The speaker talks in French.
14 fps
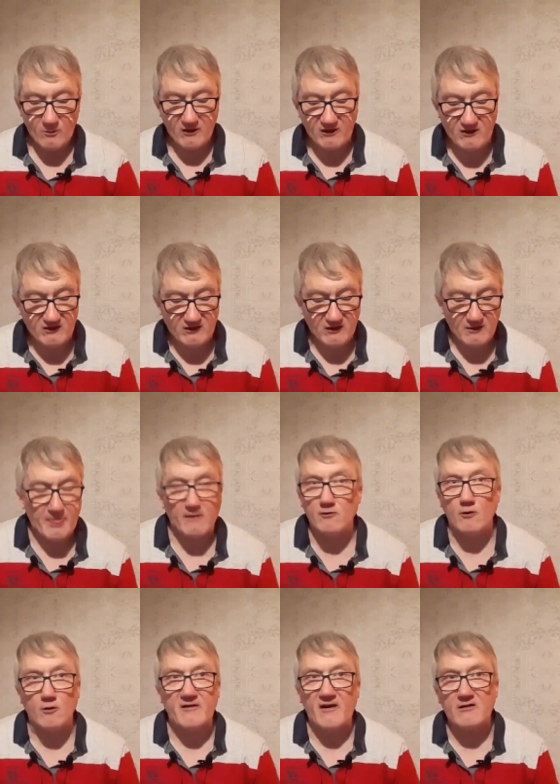mais qui si
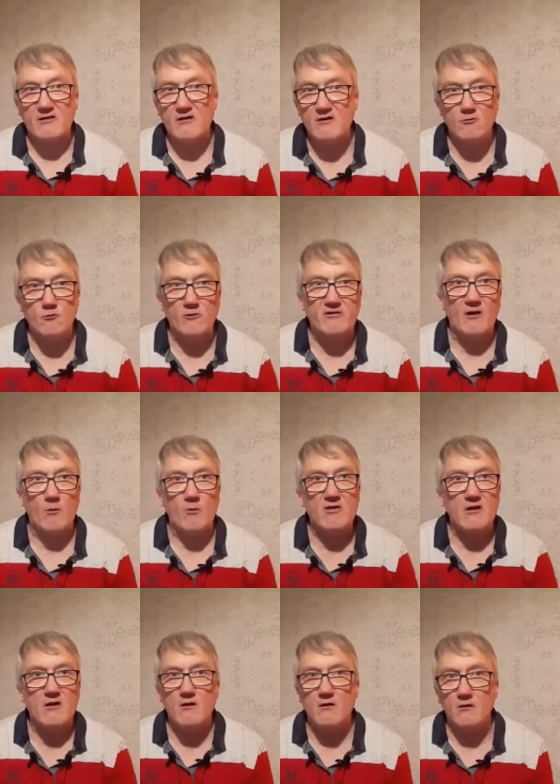Dans le KT, il doit
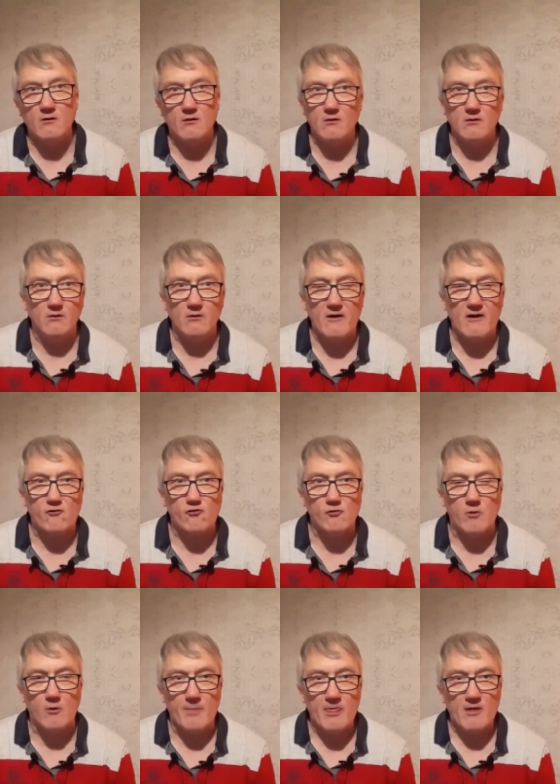terminer euh,
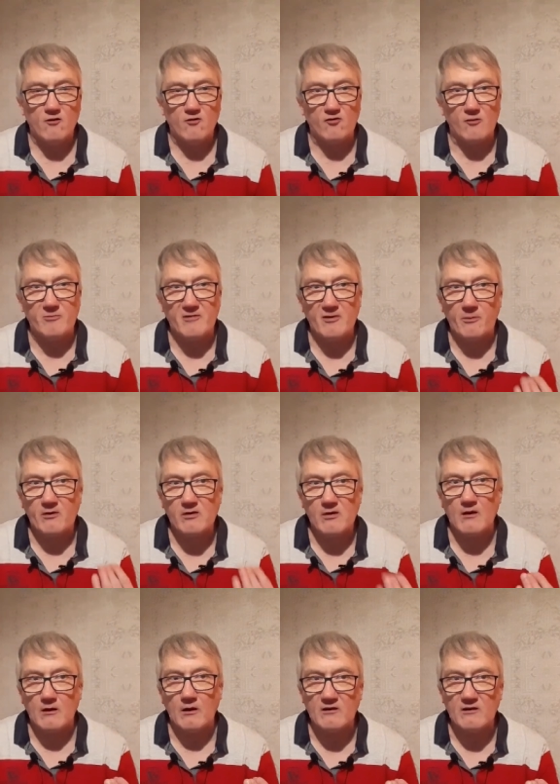largement. J'ai peut-être pris
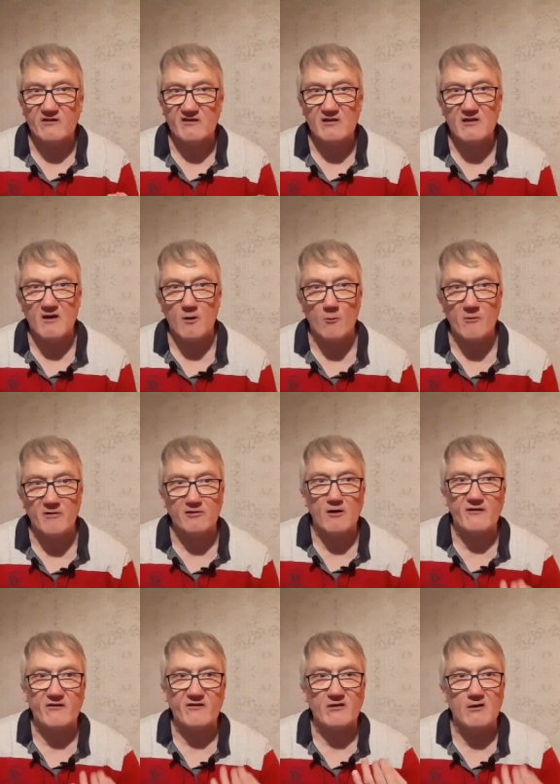un risque en le
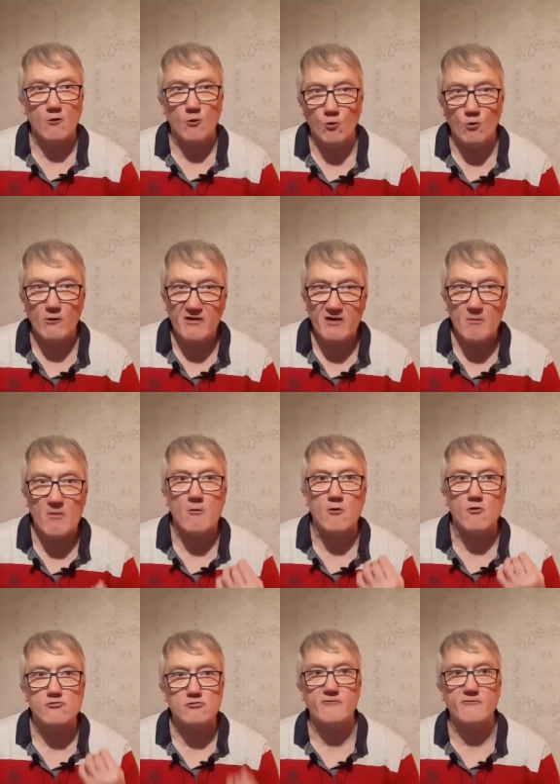mettant assez haut et même
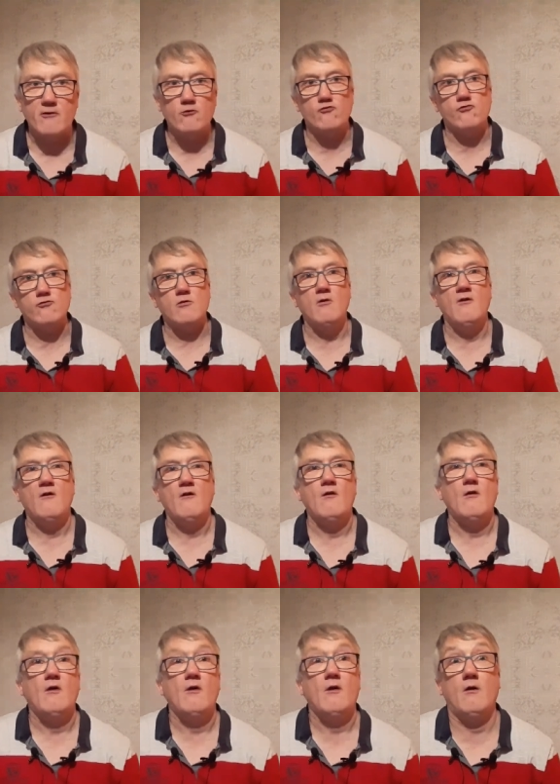en cheval du jour
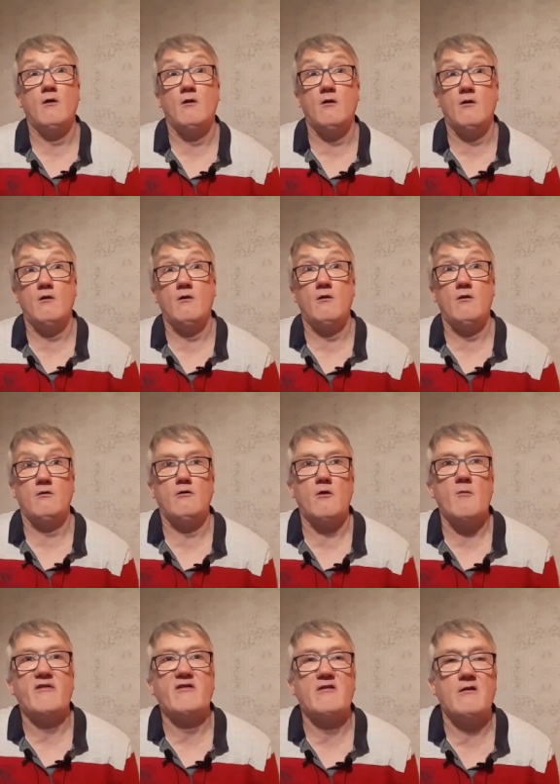euh, dans ma